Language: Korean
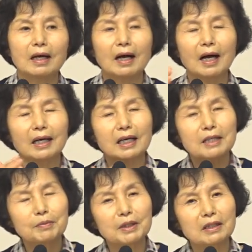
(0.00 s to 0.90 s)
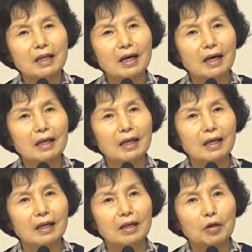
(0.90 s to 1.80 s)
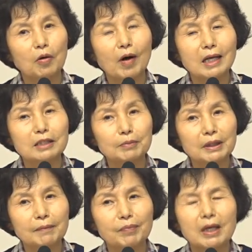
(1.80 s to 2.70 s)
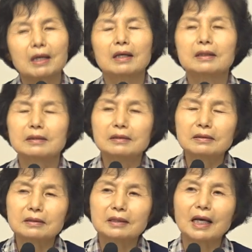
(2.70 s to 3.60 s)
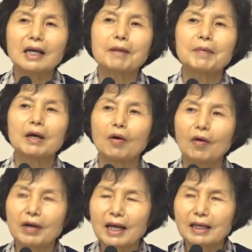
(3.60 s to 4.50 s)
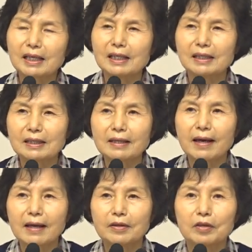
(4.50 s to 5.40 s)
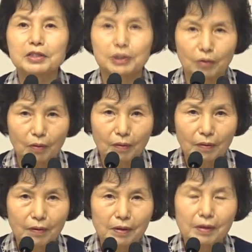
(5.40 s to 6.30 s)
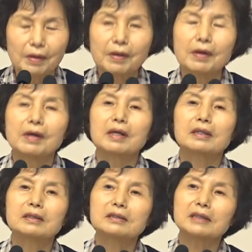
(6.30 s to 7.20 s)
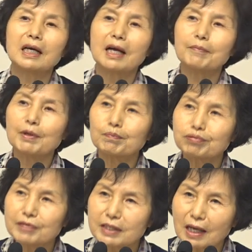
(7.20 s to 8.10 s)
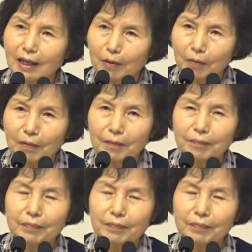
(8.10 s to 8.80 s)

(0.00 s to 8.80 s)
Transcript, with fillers: 하나님이 내 안에 거하시면 그 사람의 언행이 이해되어지고 그 사람이 불쌍하고